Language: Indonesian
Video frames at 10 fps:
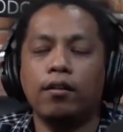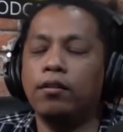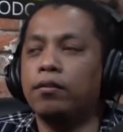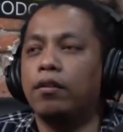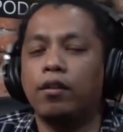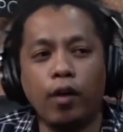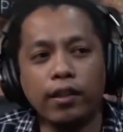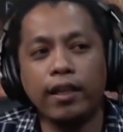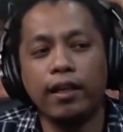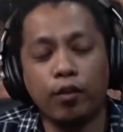salah.
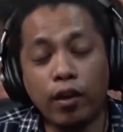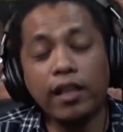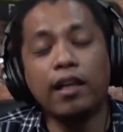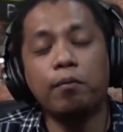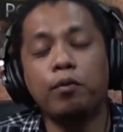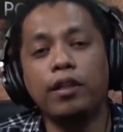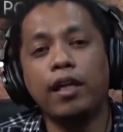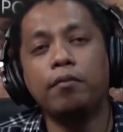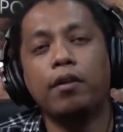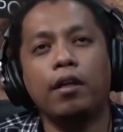ruangnya ya, ruang yang
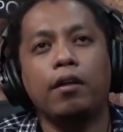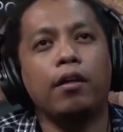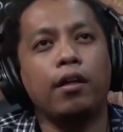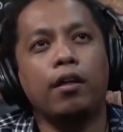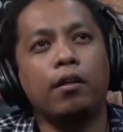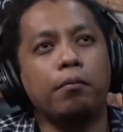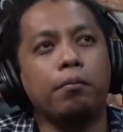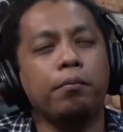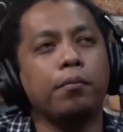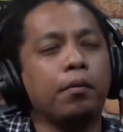kemudian eh,
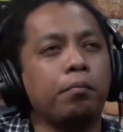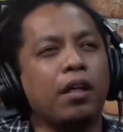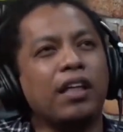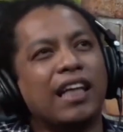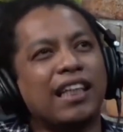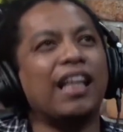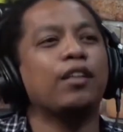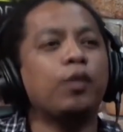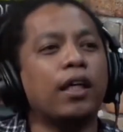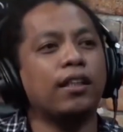nggak uh,
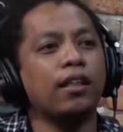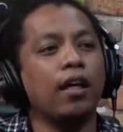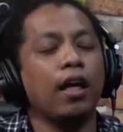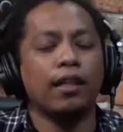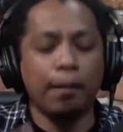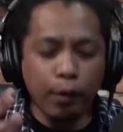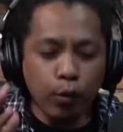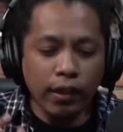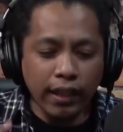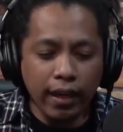salah juga sih, tapi
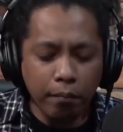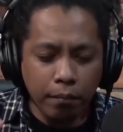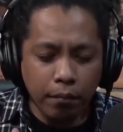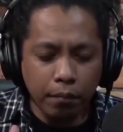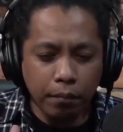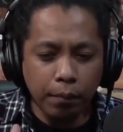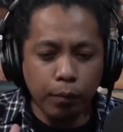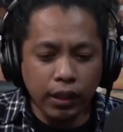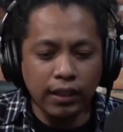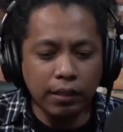ruangnya yang
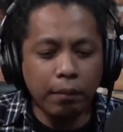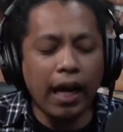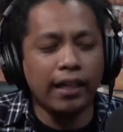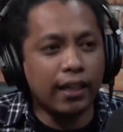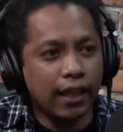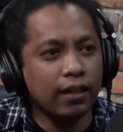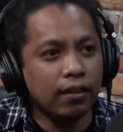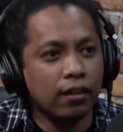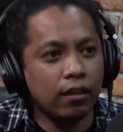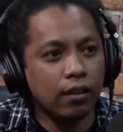berpotensi
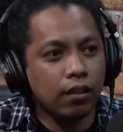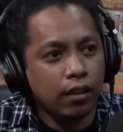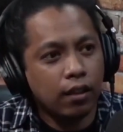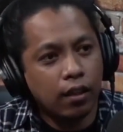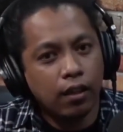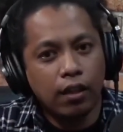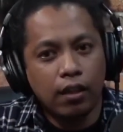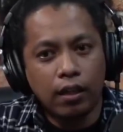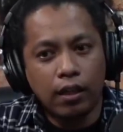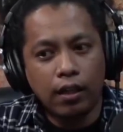menghadirkan
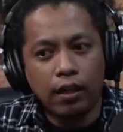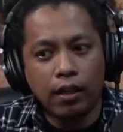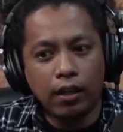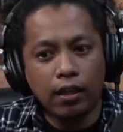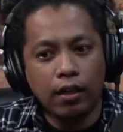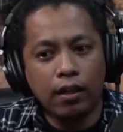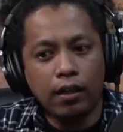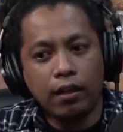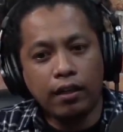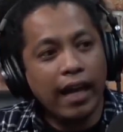
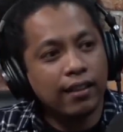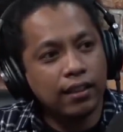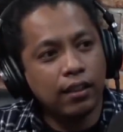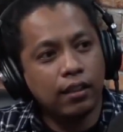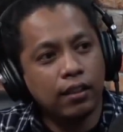uh, reaksi